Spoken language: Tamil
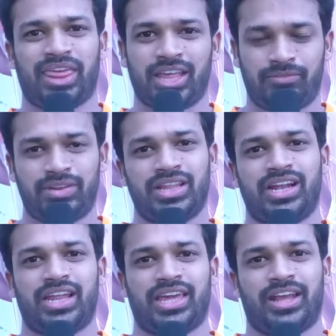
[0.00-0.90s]
பெரிய கிஃப்ட்டுன்னு
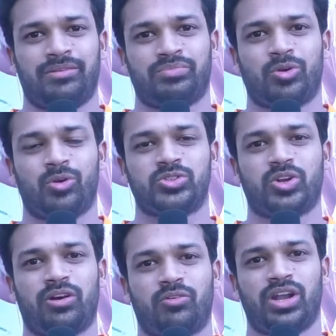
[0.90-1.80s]
தான் நினைக்கிறேன்
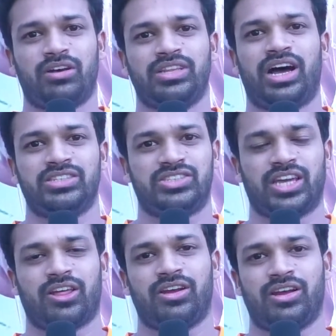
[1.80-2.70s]
கோலிசோட ஒன்றில் வந்து
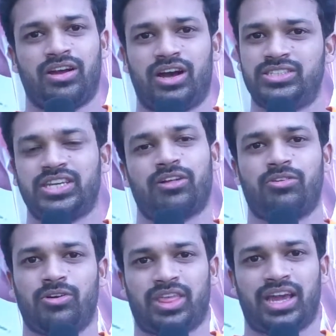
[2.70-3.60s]
ஆச்சுங்கிற
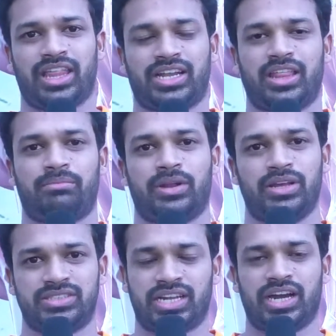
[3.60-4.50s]
ஆச்சுங்கிறவங்க ஒரு கேரக்டர் எப்படி
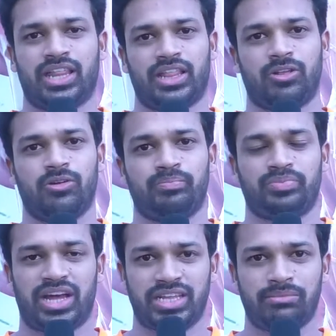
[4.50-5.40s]
ஸ்ட்ராங்காக இருந்ததோ
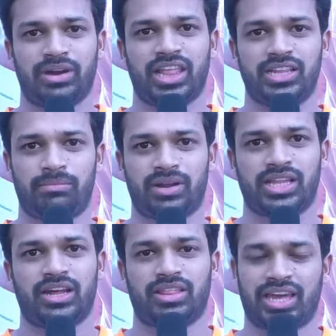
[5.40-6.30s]
அதே மாதிரி இந்த
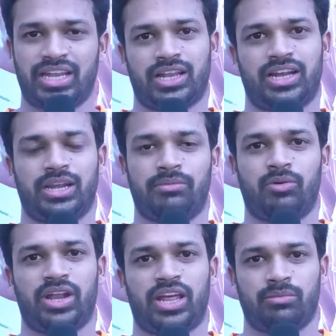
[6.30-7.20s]
படத்தில் அவர் கேரக்டர் கண்டிப்பாக
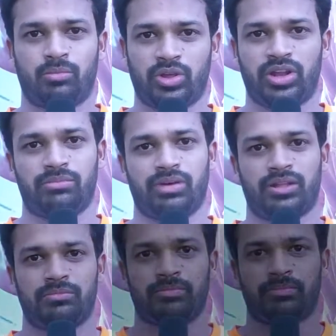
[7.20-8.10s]
உங்கள் எல்லாருக்கும் பிடிக்கும் நம்புகிறேன்